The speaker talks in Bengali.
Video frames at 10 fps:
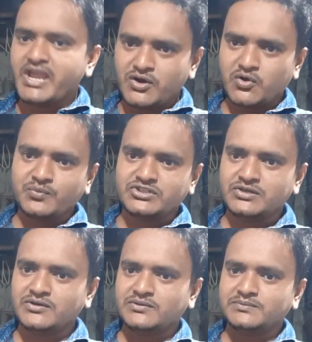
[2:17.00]
এইরকমই
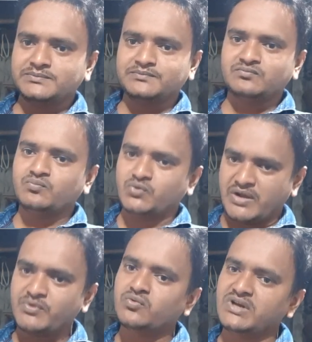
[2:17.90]
ছিল
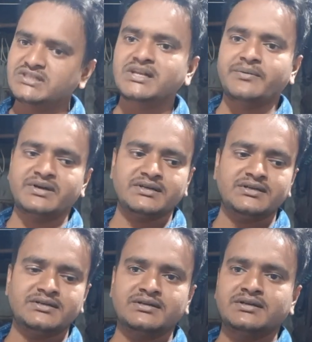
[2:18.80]
আমি খুলেছিলাম আগে
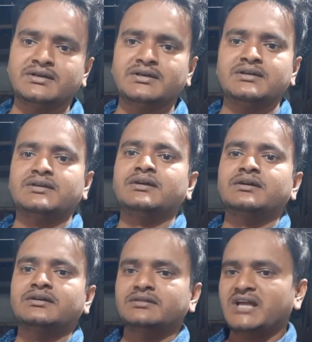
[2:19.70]

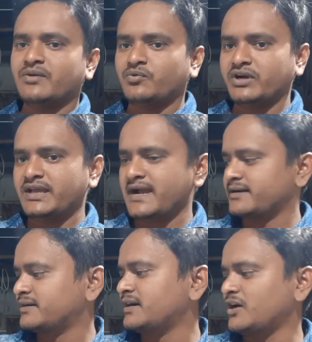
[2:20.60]
তারপরে
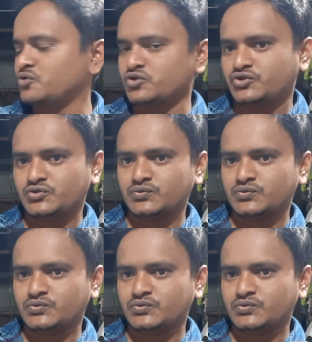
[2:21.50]
একটা কাগজ